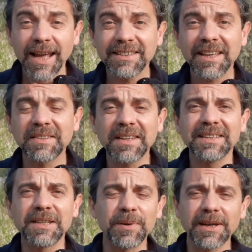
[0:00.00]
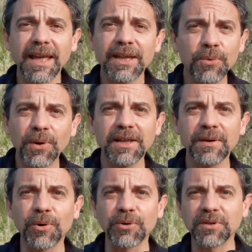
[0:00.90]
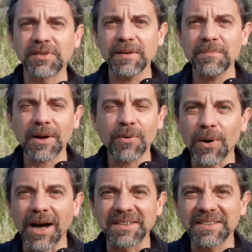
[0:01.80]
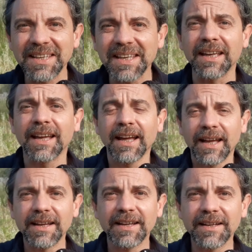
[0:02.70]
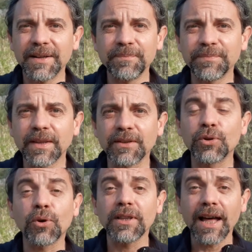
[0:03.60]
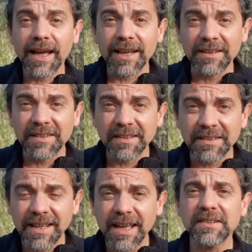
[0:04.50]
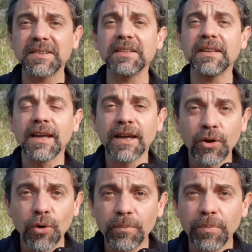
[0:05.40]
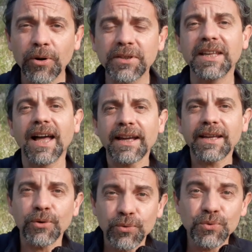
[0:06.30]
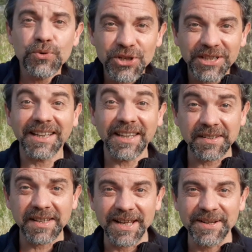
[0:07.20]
È interessante perché in qualche modo sembra quasi che ehm, tornare a se stessi comporti anche un'uscita da sé,